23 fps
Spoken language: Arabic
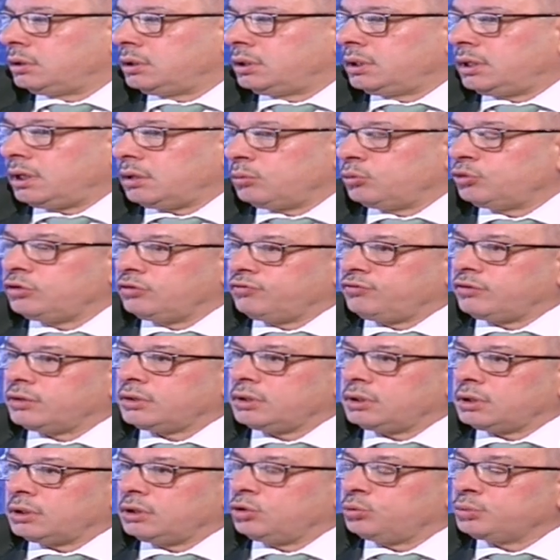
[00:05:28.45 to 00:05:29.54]
العمود
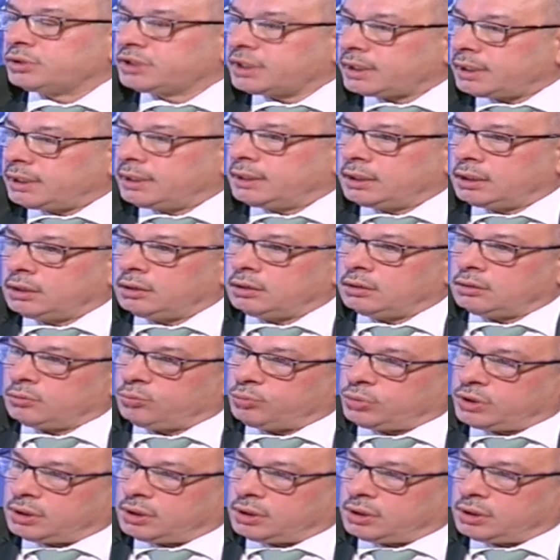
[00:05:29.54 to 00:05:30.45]
الفقري وبتخليه